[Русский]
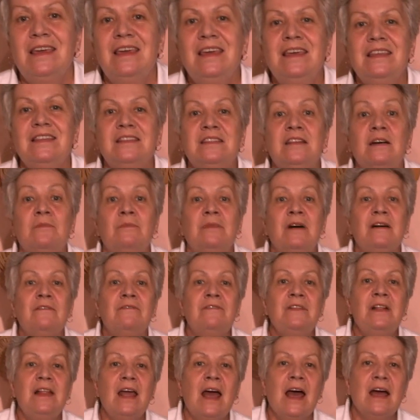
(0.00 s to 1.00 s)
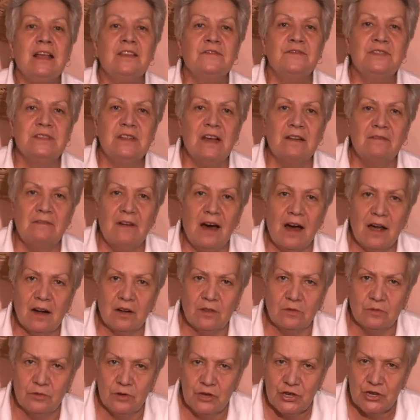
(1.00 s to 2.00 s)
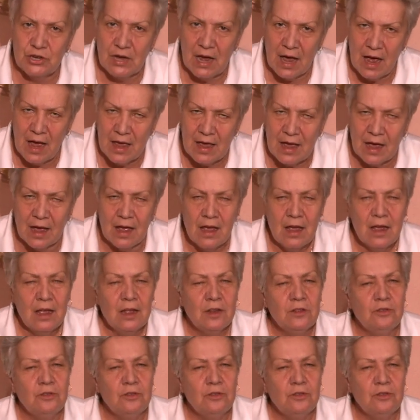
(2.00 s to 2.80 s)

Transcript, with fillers: и добавлять в заварку чая,